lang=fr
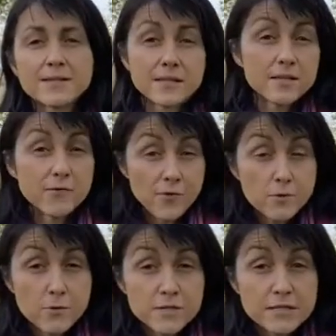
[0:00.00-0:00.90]
C'est en effet
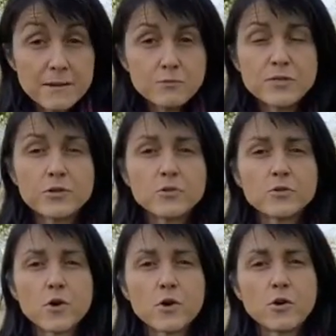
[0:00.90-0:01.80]
une bonne idée puisque
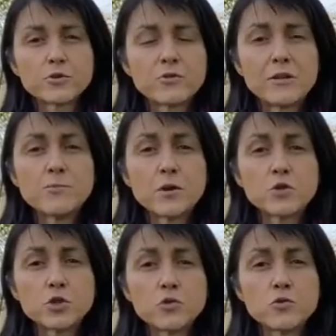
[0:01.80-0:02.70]
euh, lorsqu'on adopte un
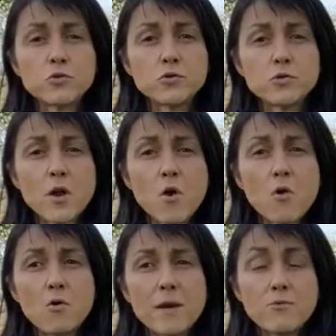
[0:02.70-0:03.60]
chiot, euh,
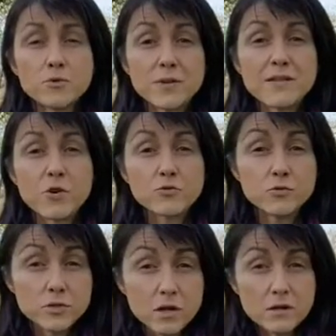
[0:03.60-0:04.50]
on a besoin d'avoir
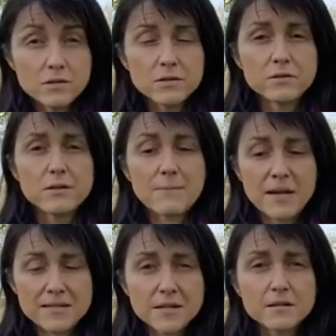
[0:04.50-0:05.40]
du temps, euh, de la
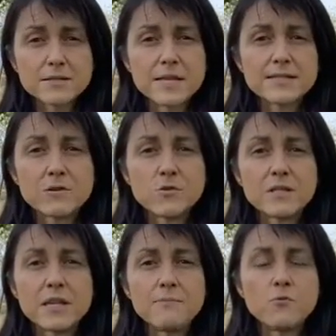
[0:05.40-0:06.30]
présence à ses
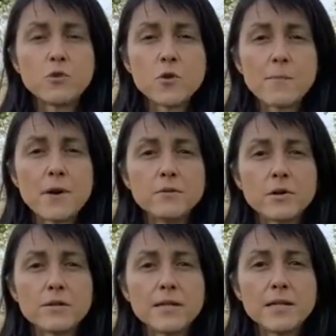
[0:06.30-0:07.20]
côtés pour lui
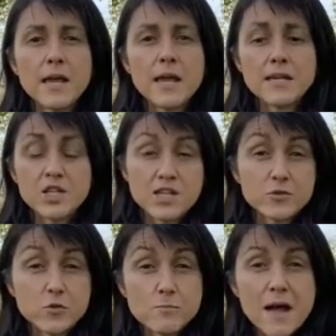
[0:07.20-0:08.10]
apprendre les,
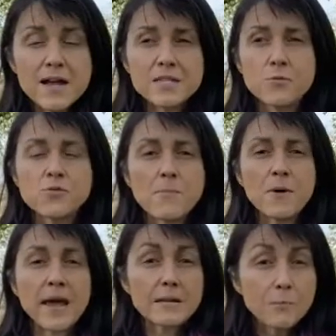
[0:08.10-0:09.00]
gestes de base, pour lui
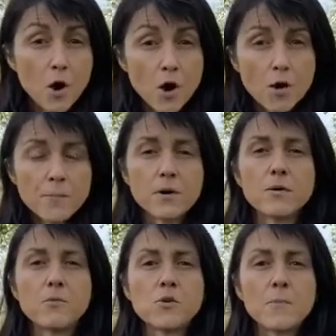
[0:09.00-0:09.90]
apprendre à être propre,
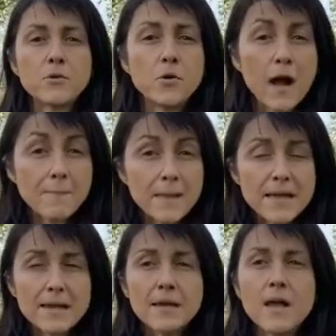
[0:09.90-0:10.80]
pour lui apprendre le
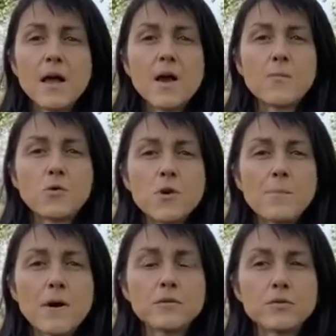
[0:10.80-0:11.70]
rappel, pour lui
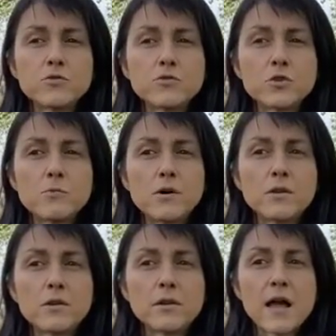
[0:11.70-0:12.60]
apprendre justement
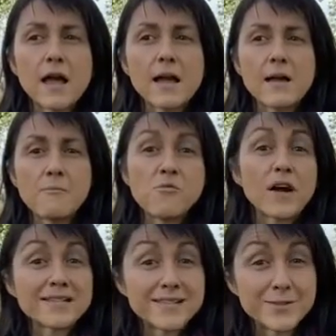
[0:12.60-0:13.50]
à,
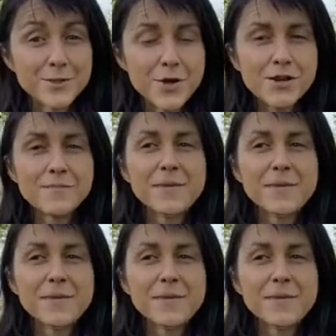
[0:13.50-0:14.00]
pouvoir rester seul.